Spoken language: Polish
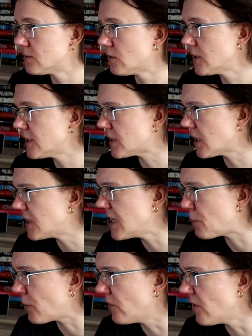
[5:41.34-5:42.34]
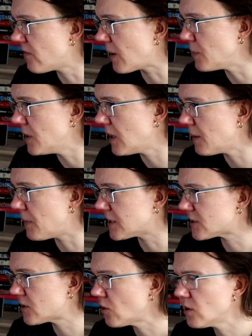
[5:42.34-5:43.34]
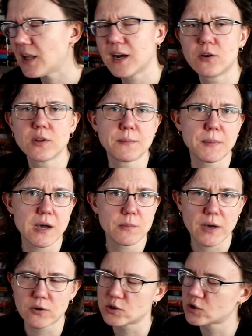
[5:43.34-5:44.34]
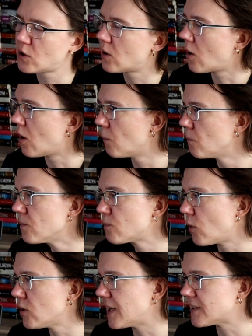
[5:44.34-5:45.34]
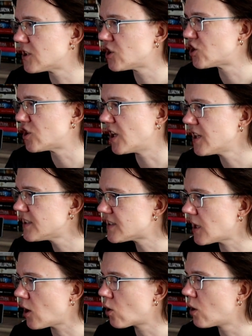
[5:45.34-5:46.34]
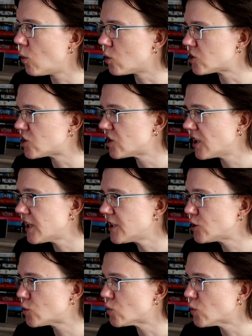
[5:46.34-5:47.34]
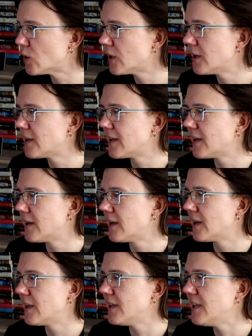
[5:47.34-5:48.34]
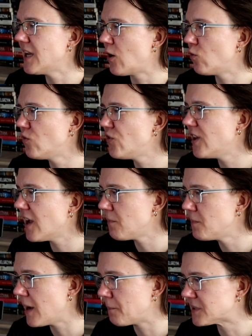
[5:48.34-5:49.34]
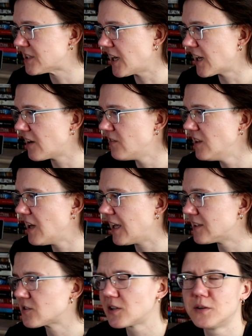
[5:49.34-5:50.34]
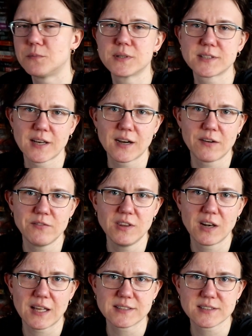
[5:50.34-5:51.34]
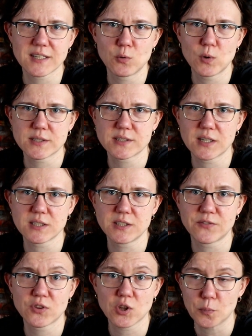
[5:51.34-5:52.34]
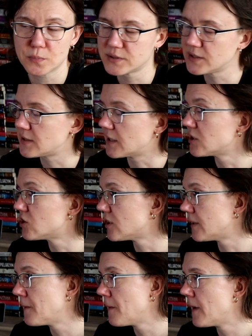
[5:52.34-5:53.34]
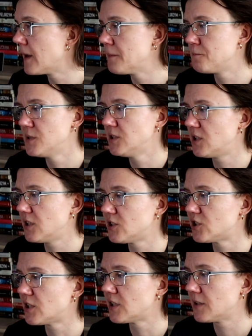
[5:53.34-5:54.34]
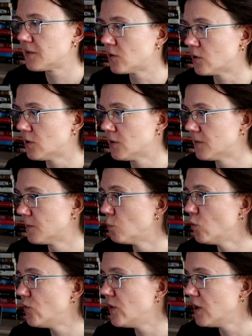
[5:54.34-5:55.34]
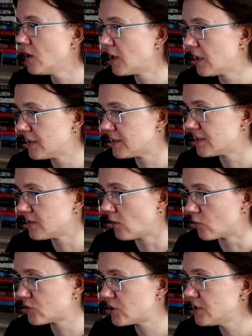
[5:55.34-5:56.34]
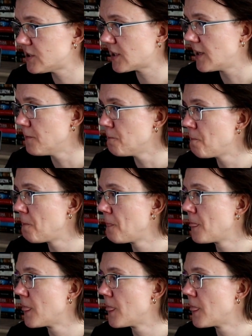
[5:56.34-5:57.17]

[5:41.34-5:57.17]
No niestety nie powiem Wam ile ma stron, ale one mają jakoś ponad 400, około 400. Ja uwielbiam sagę winlandzką. Saga winlandzka ukazała się w topce, także myślę, że to mówi o wszystkim